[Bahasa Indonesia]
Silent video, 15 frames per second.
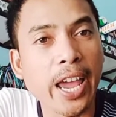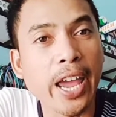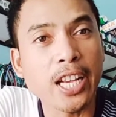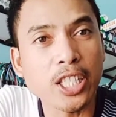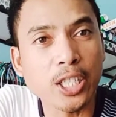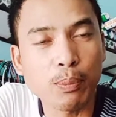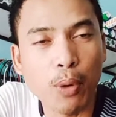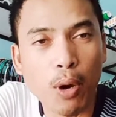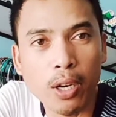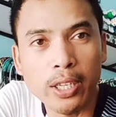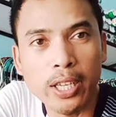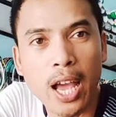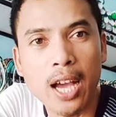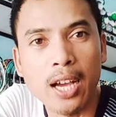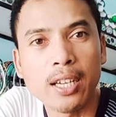X-Ball
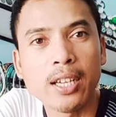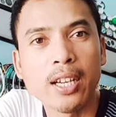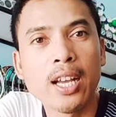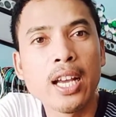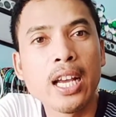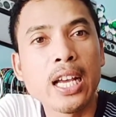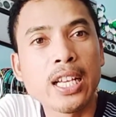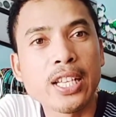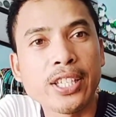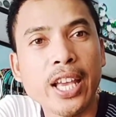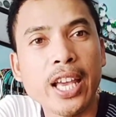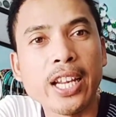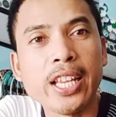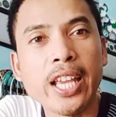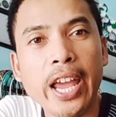yang
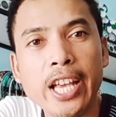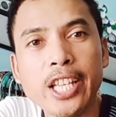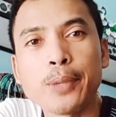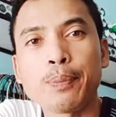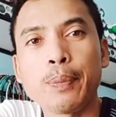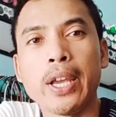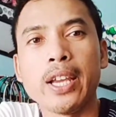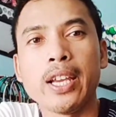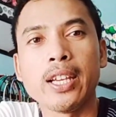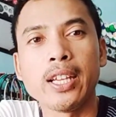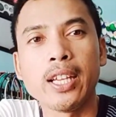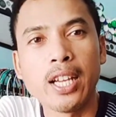seri SP.